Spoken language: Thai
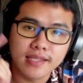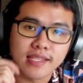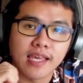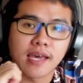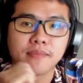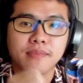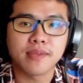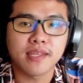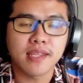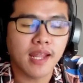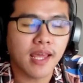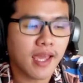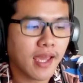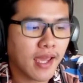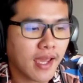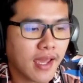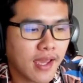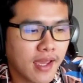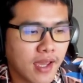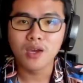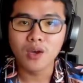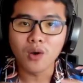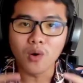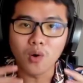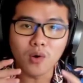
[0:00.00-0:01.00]
อันนี้นะฮะ
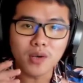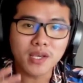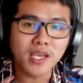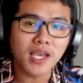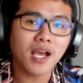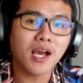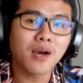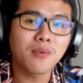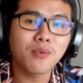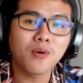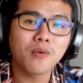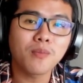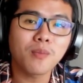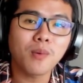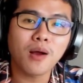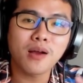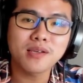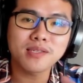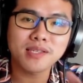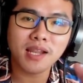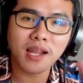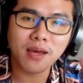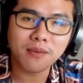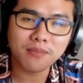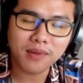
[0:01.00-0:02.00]
โอเคครับผมก็
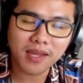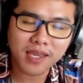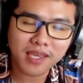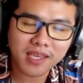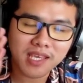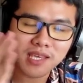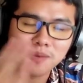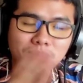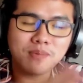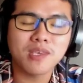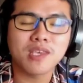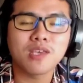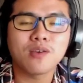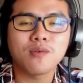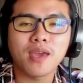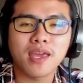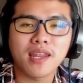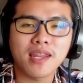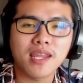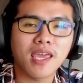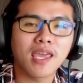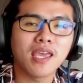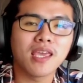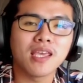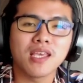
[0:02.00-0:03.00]
สำหรับในคลิป
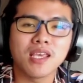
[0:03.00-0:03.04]
Q&A